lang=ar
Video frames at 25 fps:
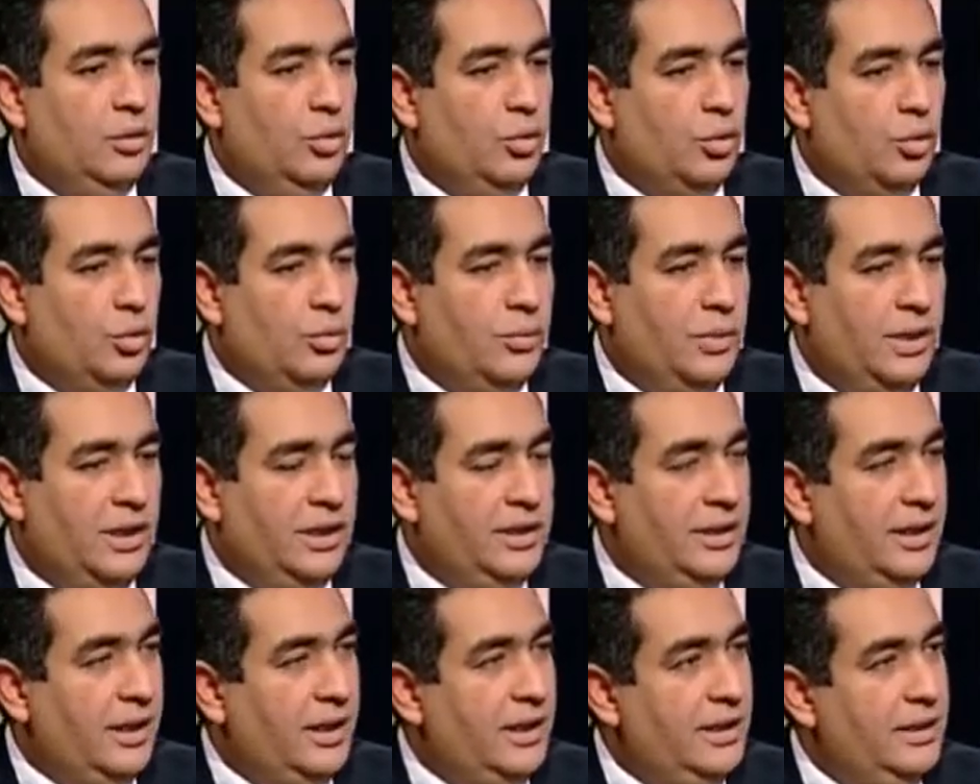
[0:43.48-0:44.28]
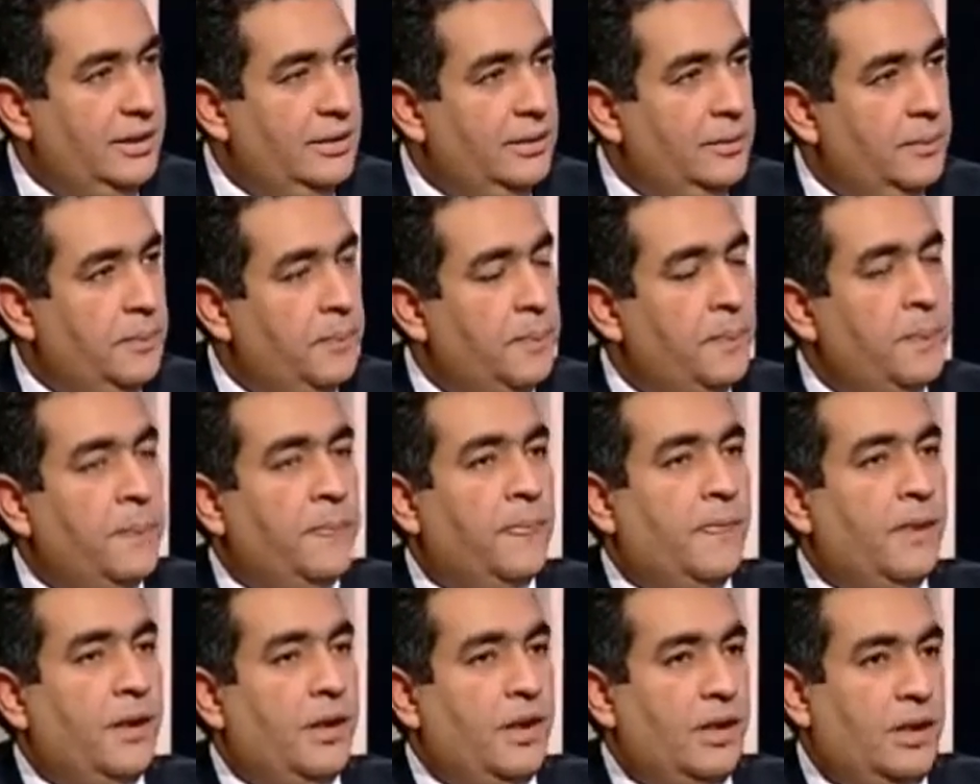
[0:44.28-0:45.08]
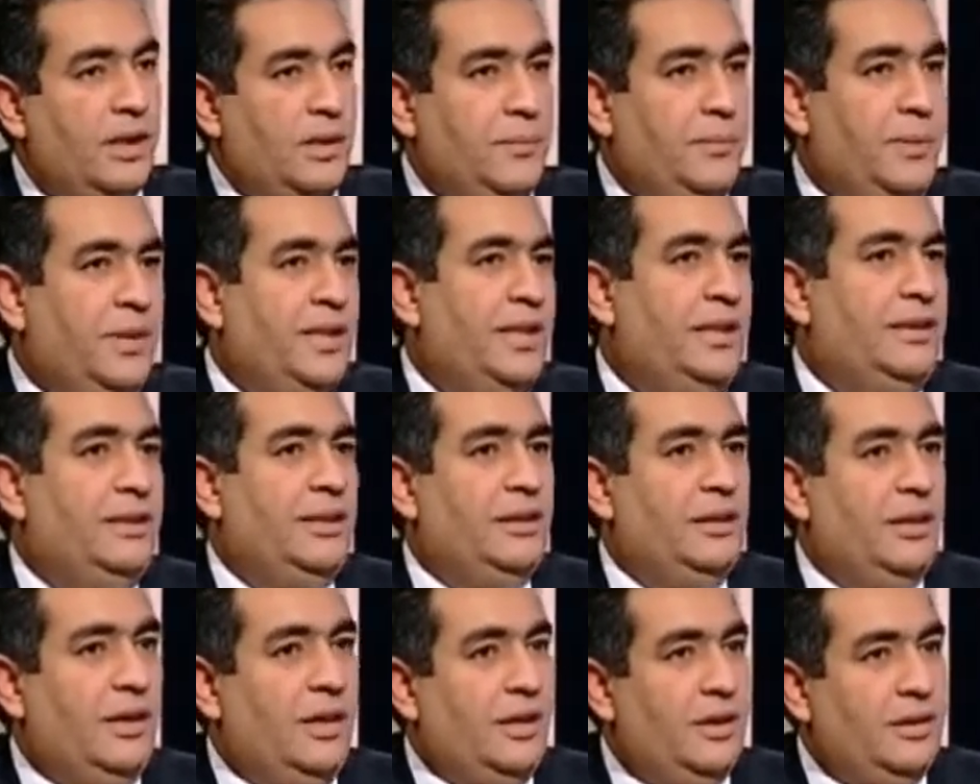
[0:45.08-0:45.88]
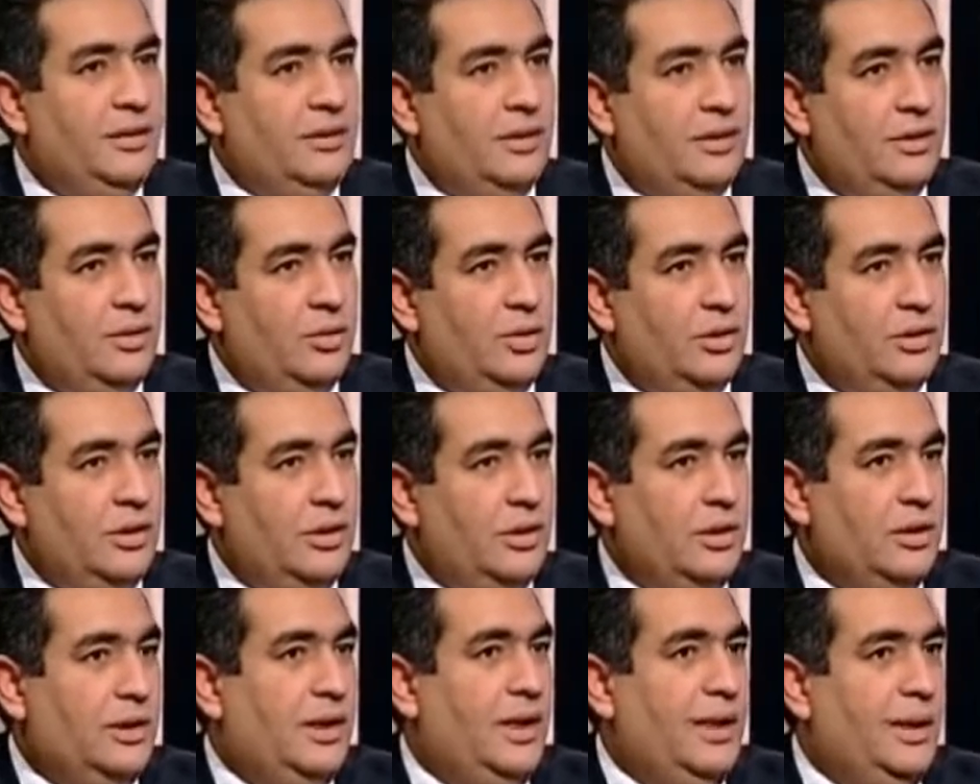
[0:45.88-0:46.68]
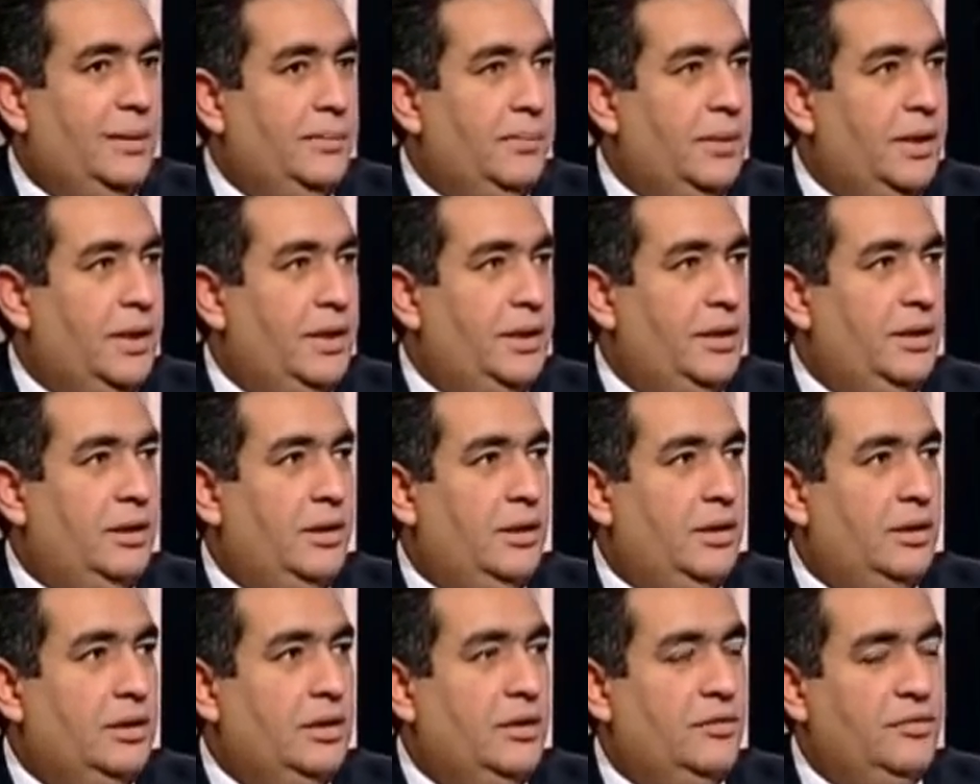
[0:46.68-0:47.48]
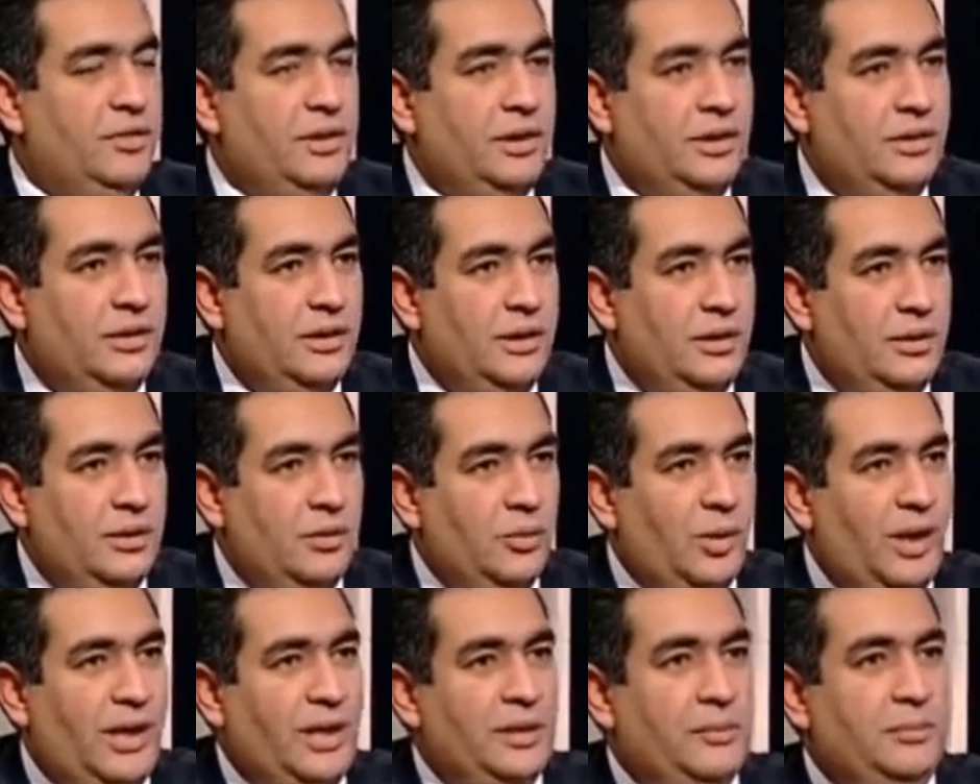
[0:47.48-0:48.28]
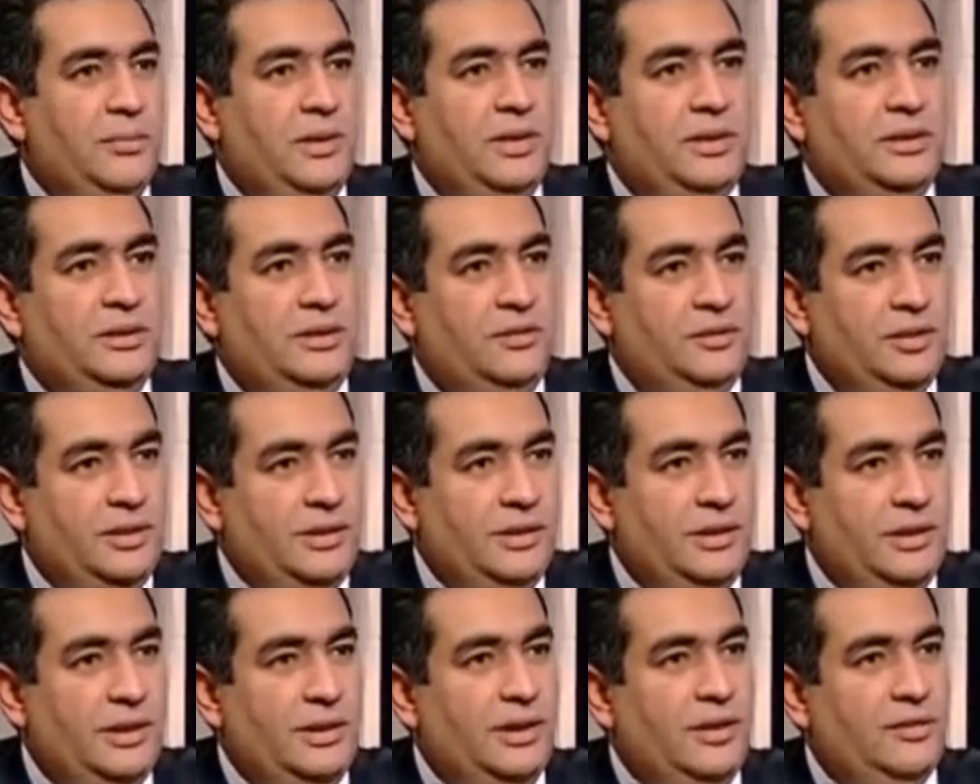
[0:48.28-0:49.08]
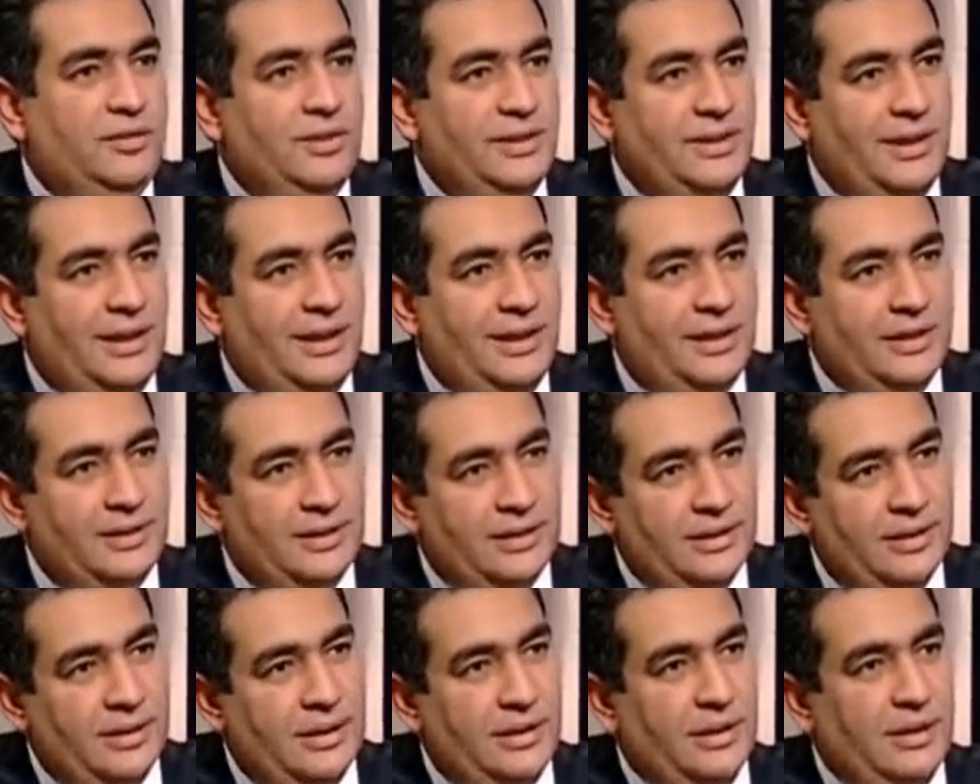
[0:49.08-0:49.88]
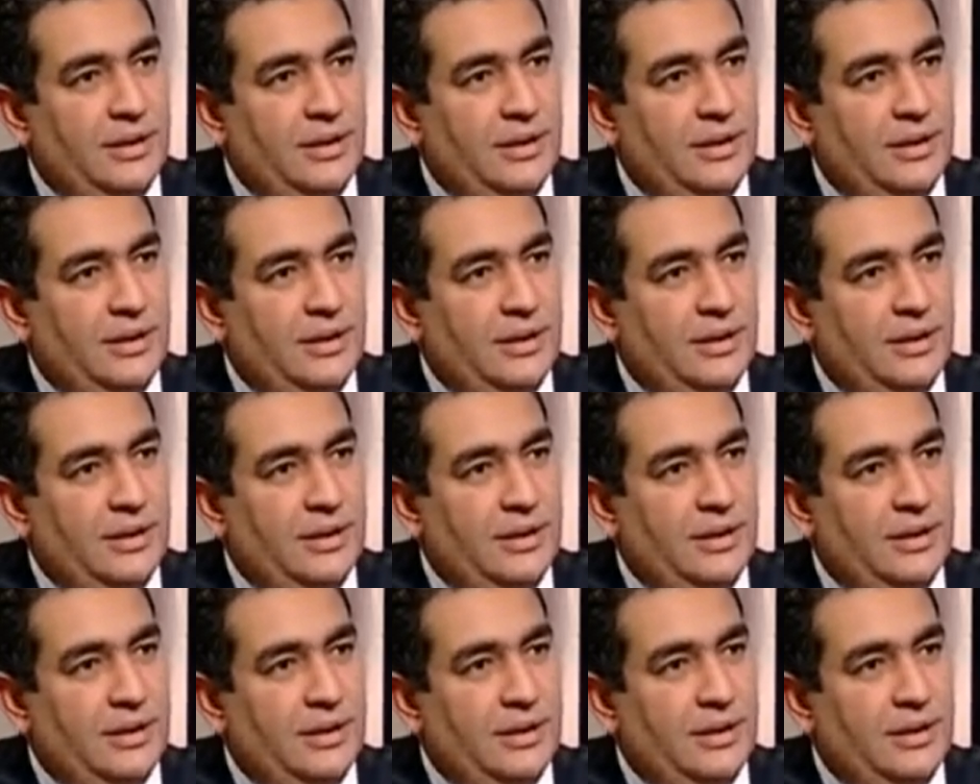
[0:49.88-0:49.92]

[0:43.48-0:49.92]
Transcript: نخرج من الاتحاد كانت بدات تطلع تتواتر الكلام بقى ان اه ده في اتنين واحد مات ده في اتنين ده في ثلاثه